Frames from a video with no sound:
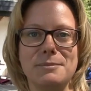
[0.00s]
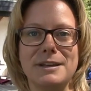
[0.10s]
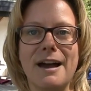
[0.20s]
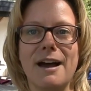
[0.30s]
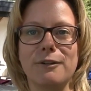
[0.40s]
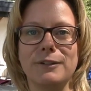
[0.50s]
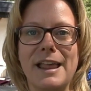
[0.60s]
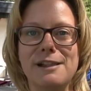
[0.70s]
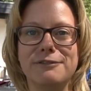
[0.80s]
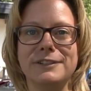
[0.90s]
Seminar und
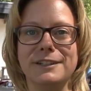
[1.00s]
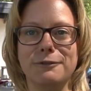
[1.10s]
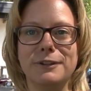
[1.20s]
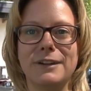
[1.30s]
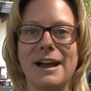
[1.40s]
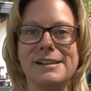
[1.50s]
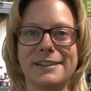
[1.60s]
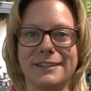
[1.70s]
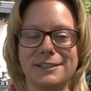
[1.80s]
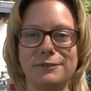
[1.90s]
helfe den
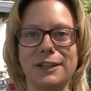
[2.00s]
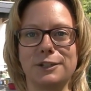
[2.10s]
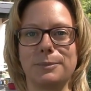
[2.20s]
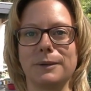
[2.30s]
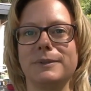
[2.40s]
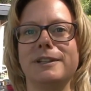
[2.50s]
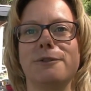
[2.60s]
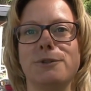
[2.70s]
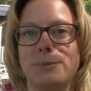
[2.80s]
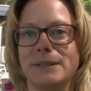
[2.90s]
Hundehaltern, dass sie wieder entspannt mit
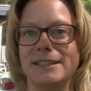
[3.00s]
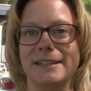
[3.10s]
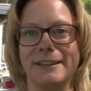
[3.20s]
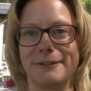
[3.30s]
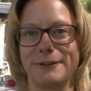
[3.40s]
ihren Hunden spazieren gehen